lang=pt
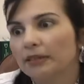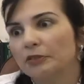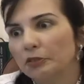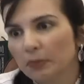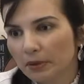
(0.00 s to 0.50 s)

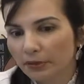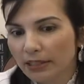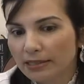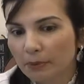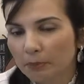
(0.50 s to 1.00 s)
de
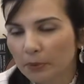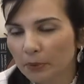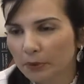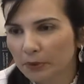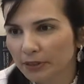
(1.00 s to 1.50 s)
preferência para o
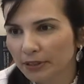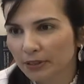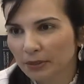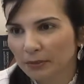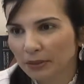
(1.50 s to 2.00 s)

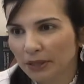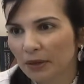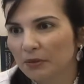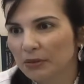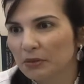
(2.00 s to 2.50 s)
motorista botar
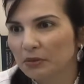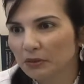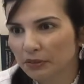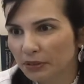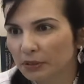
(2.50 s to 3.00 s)
um
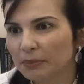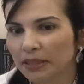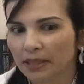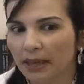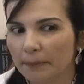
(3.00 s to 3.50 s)
insulfilme
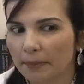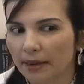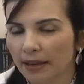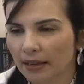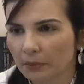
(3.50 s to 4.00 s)
que
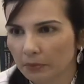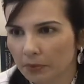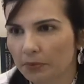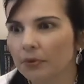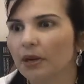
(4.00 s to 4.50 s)
repele um
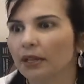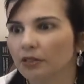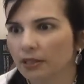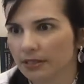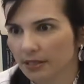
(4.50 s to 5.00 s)
pouco a
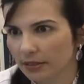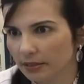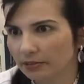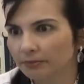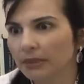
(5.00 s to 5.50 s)

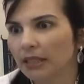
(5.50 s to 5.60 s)
radiação